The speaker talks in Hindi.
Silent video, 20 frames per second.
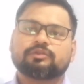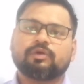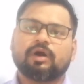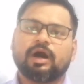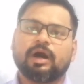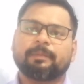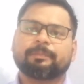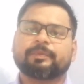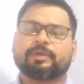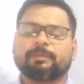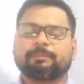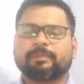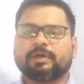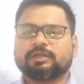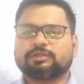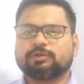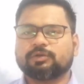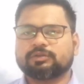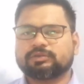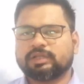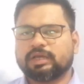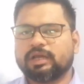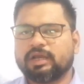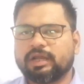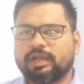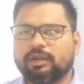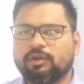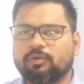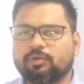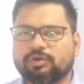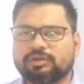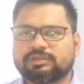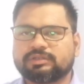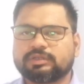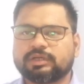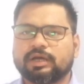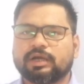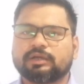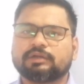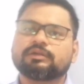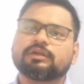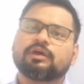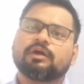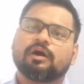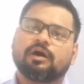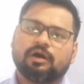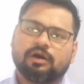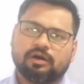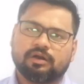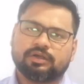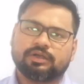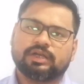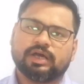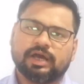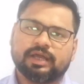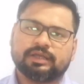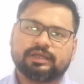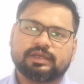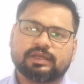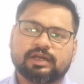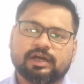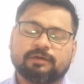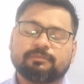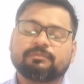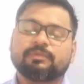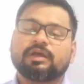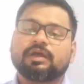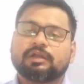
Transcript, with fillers: तो आपके पास होता है लोड चार्ट और डायग्राम